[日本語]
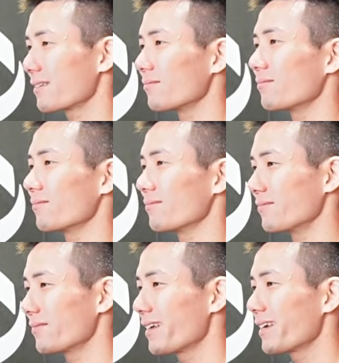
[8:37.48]
う
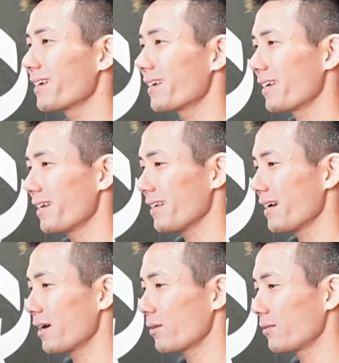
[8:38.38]
んい
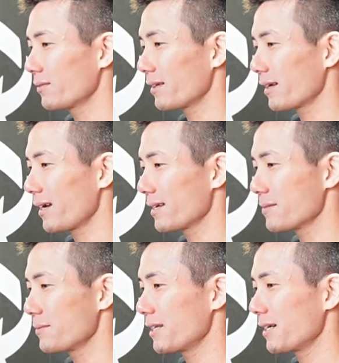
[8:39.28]
やこんだけ弾
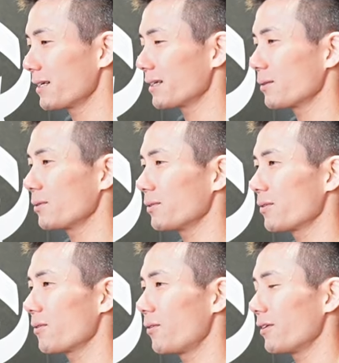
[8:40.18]
みながらこの
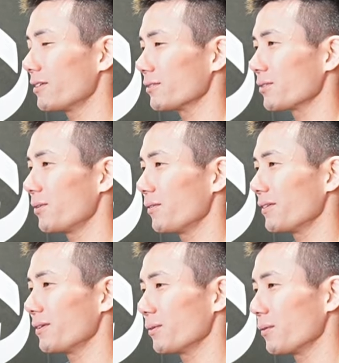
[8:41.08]
声の
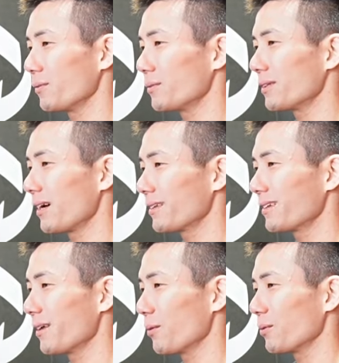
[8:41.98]
トーンで歌っ
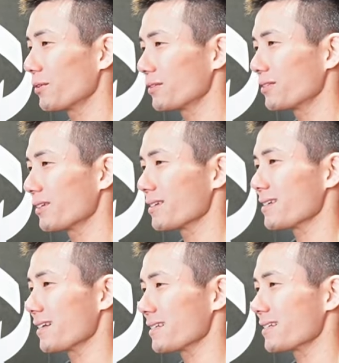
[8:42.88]
て踊るっていうのは
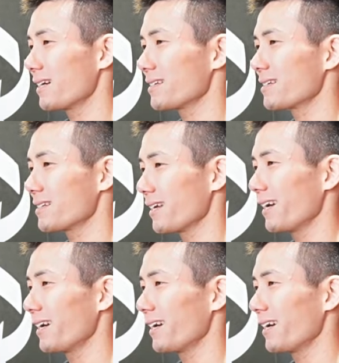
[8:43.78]
さすがっすね、